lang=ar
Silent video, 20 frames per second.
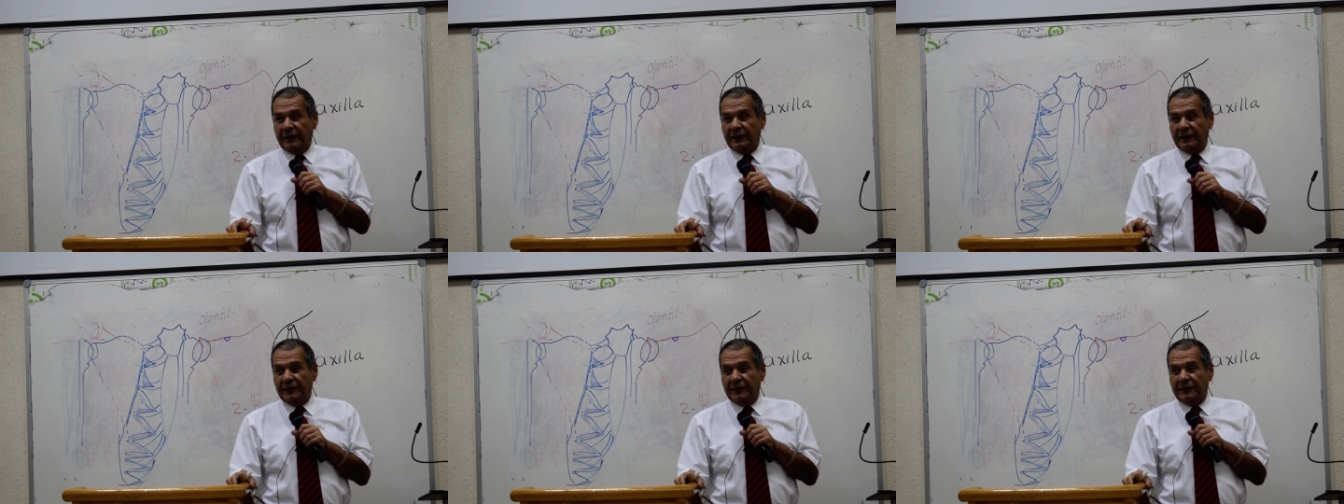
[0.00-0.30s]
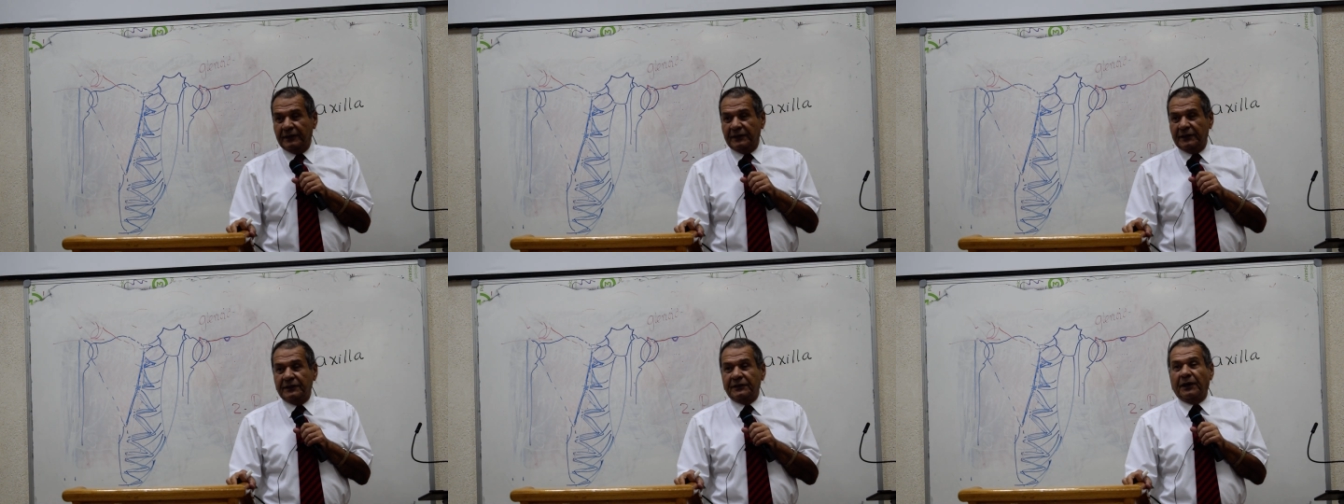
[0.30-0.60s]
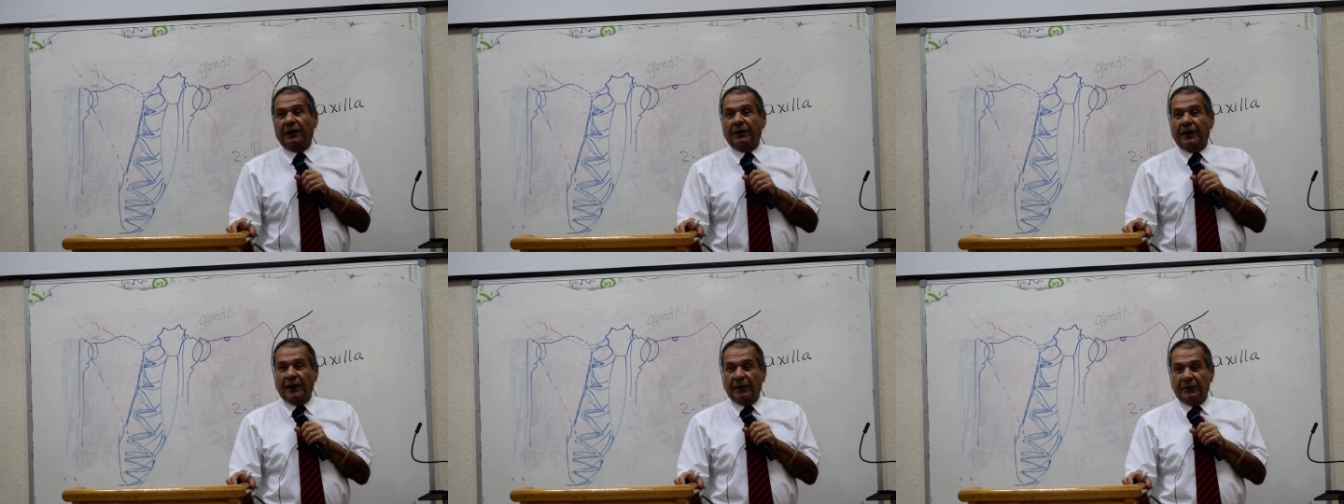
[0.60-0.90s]
ايوه
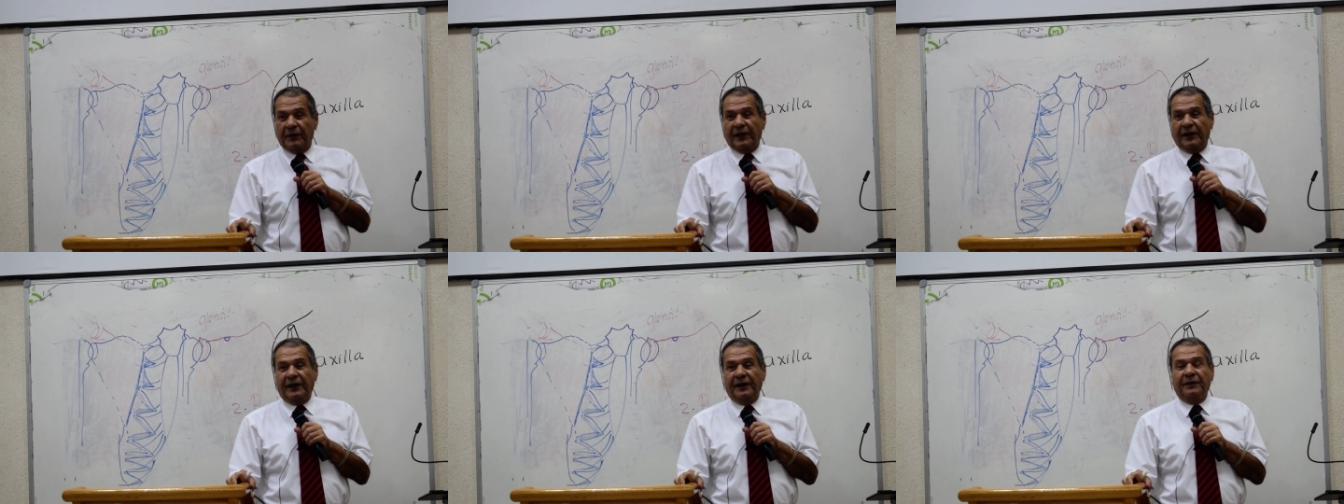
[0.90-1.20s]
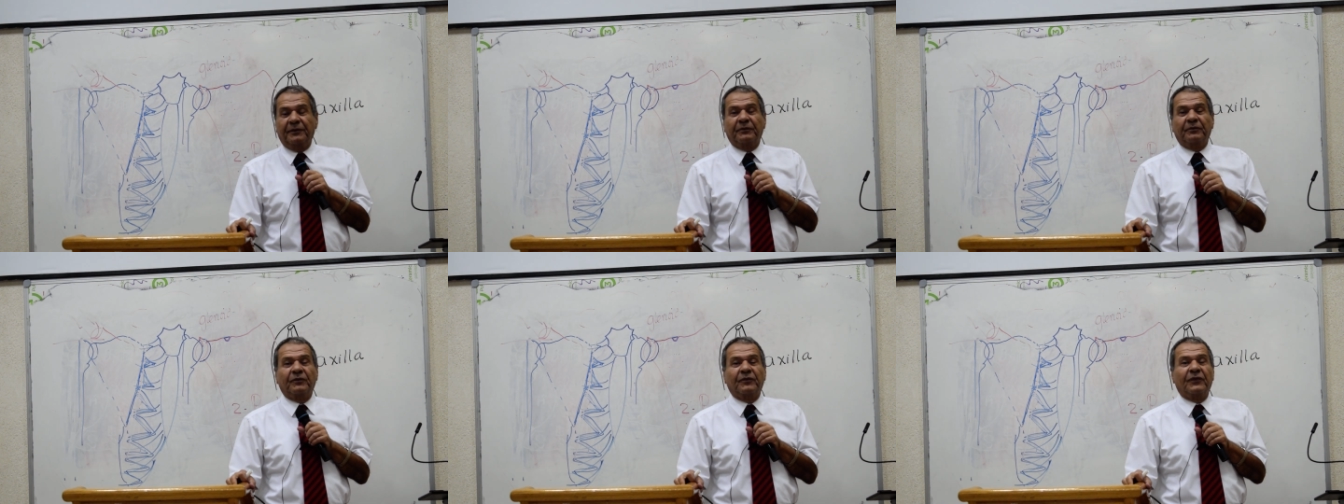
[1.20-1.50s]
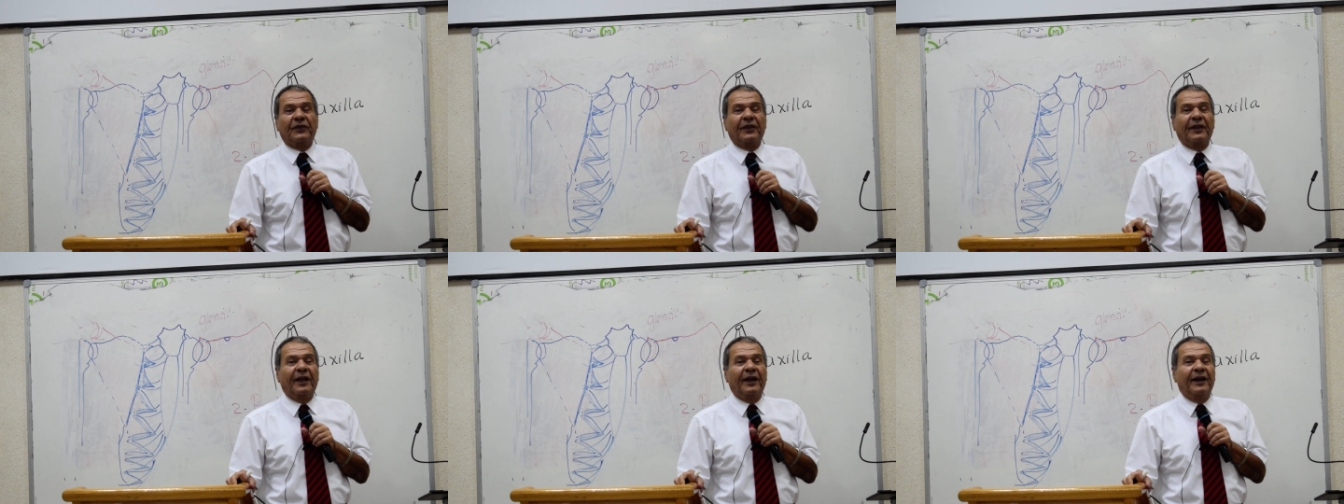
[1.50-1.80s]
شعبان عبد الرحيم
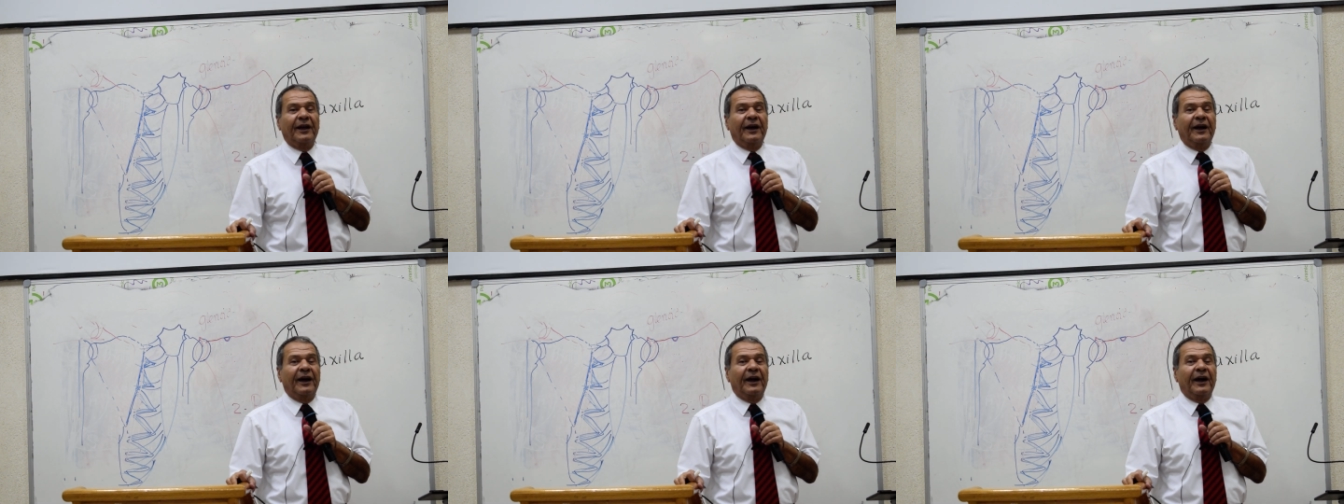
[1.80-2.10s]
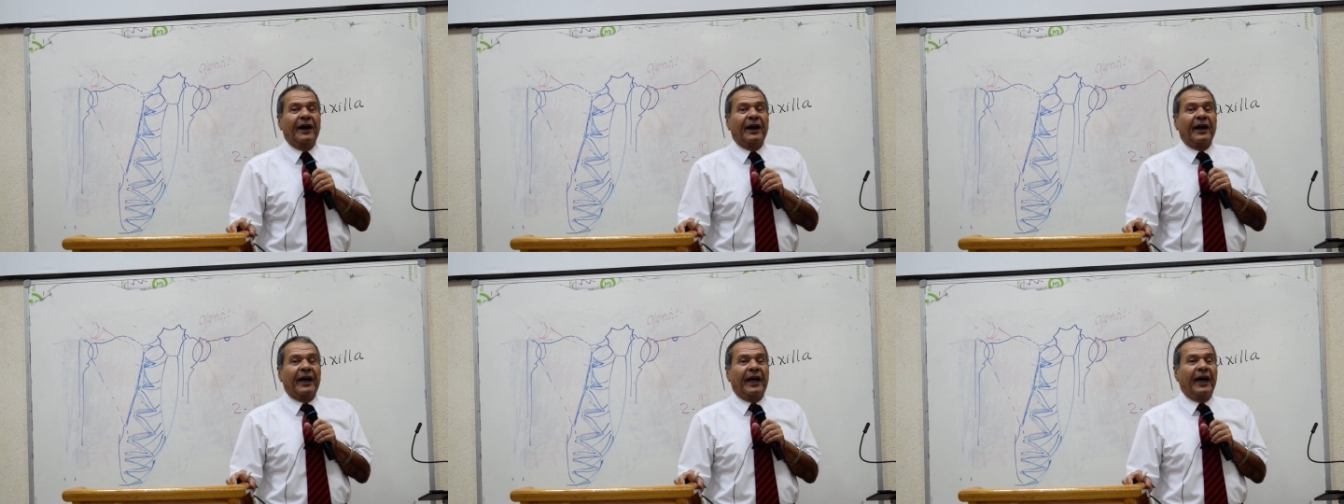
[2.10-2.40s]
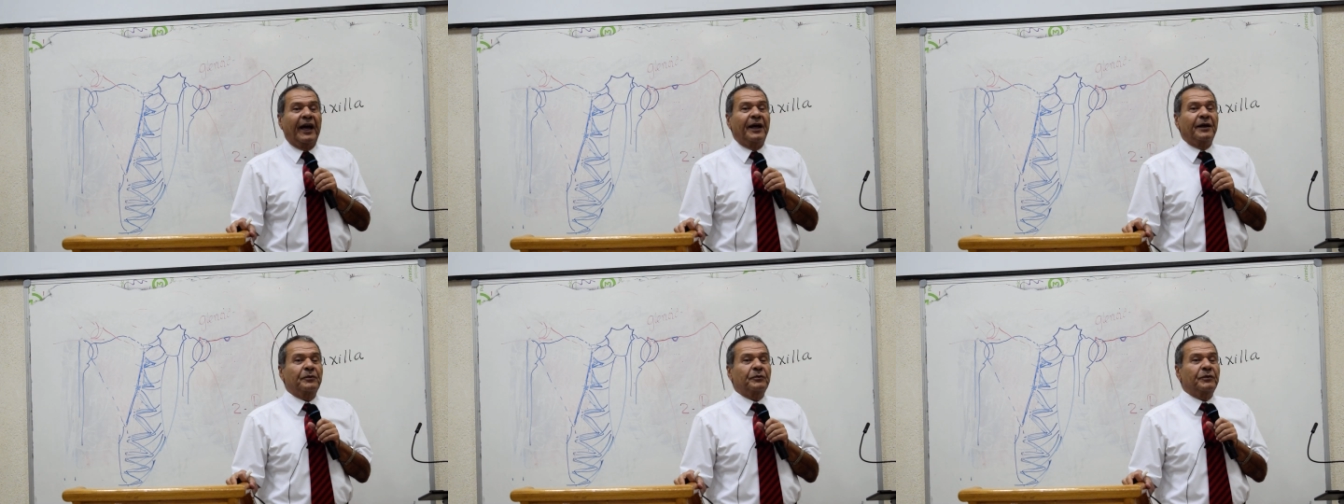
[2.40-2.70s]

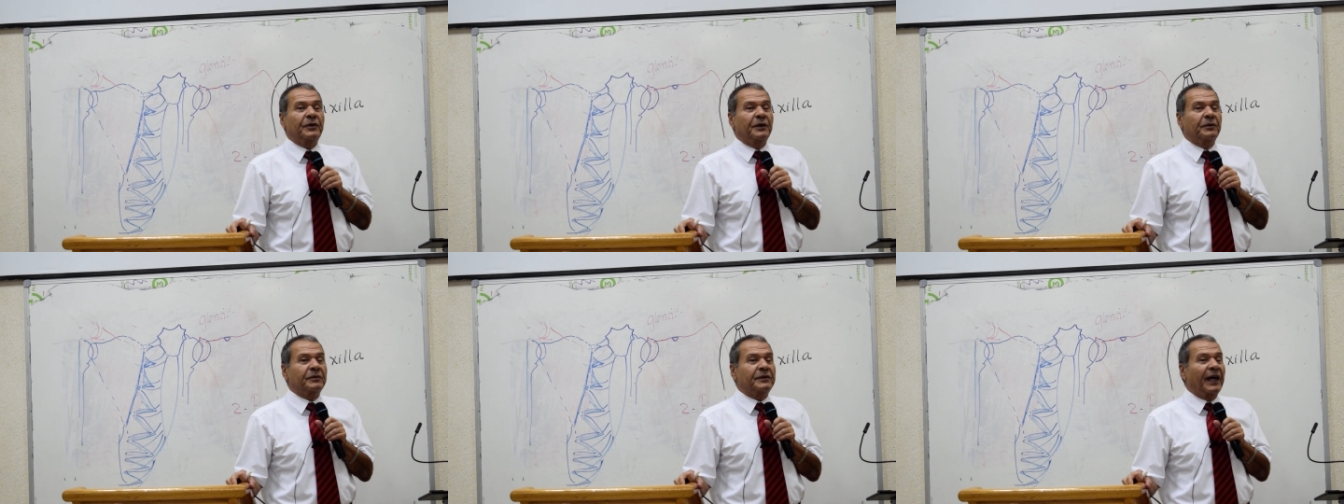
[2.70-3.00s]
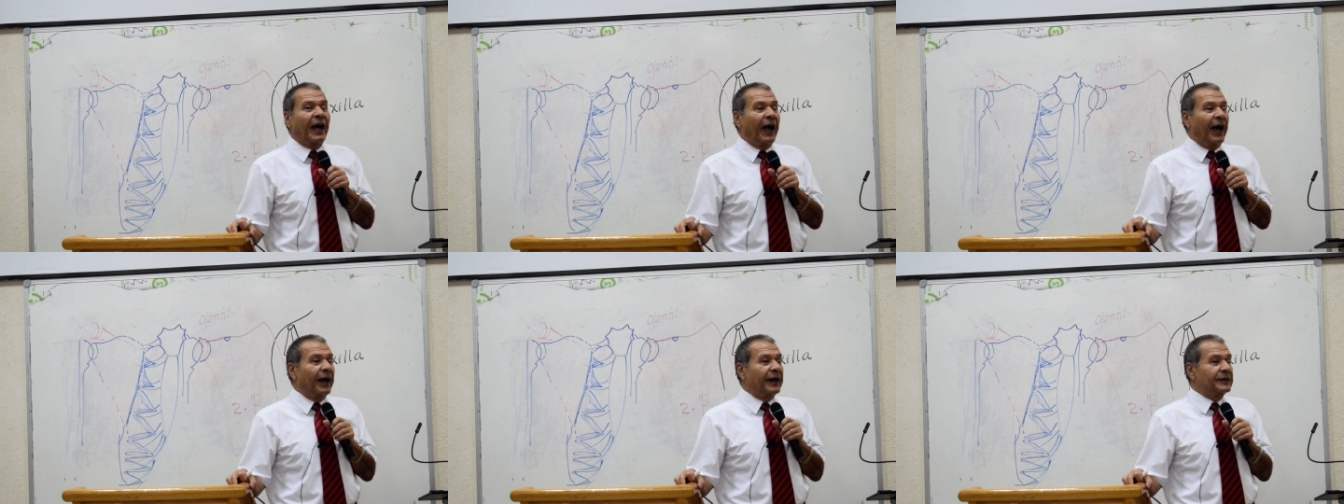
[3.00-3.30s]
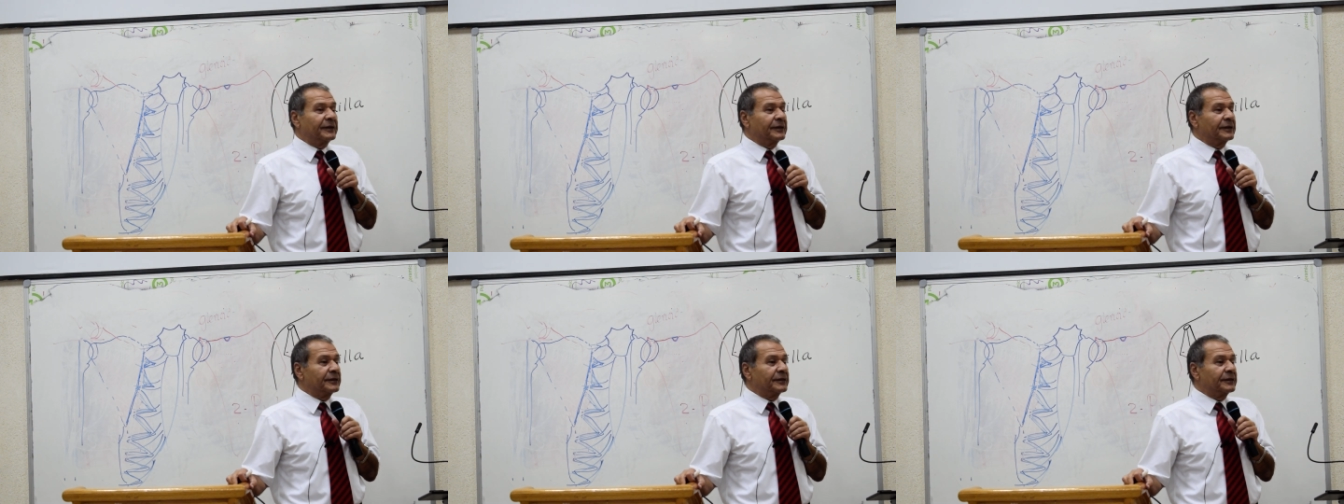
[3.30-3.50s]
كان بيمتحن